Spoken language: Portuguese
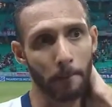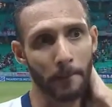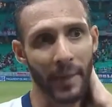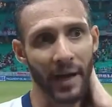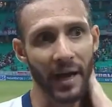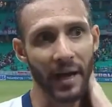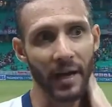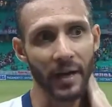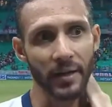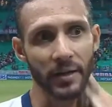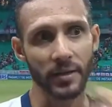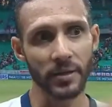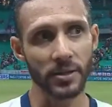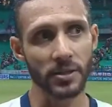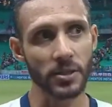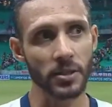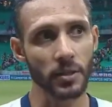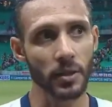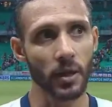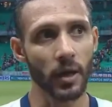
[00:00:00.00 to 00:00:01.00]

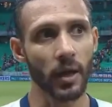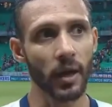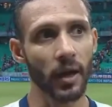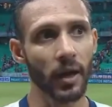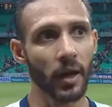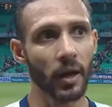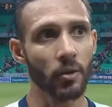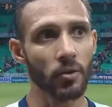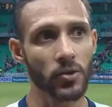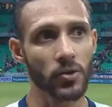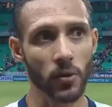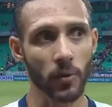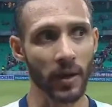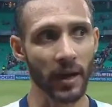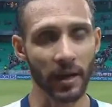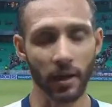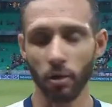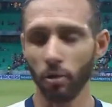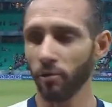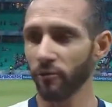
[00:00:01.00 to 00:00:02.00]
Mas é, eu sou o
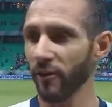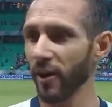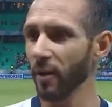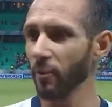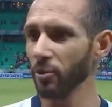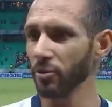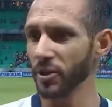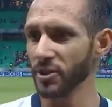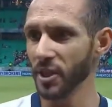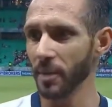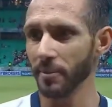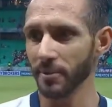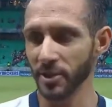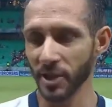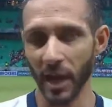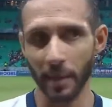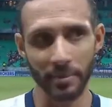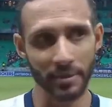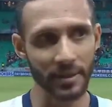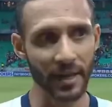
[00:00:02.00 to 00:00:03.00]
cara que eu não falo muito de,
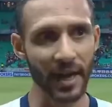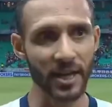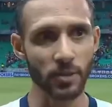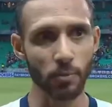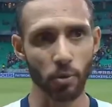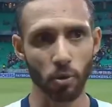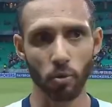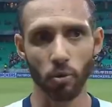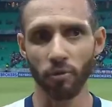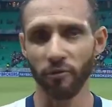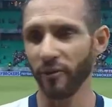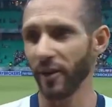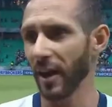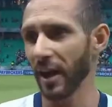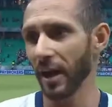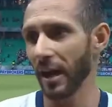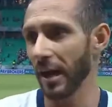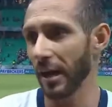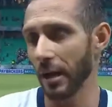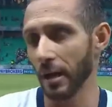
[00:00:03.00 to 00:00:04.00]
de arbitragem, procuro
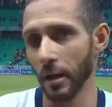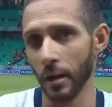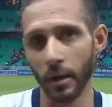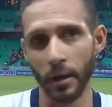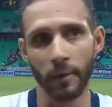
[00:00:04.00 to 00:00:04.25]
falar